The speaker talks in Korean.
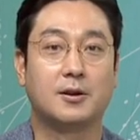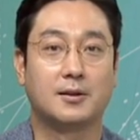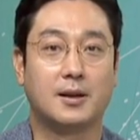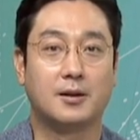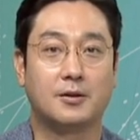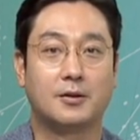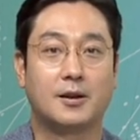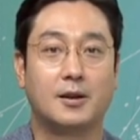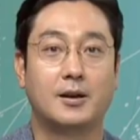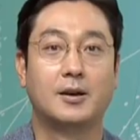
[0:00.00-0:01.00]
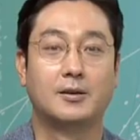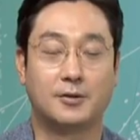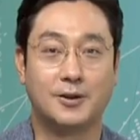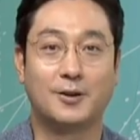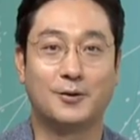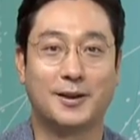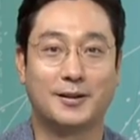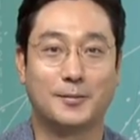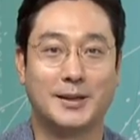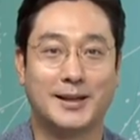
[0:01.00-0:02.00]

했다. 이렇게 정리할 수 있겠습니다.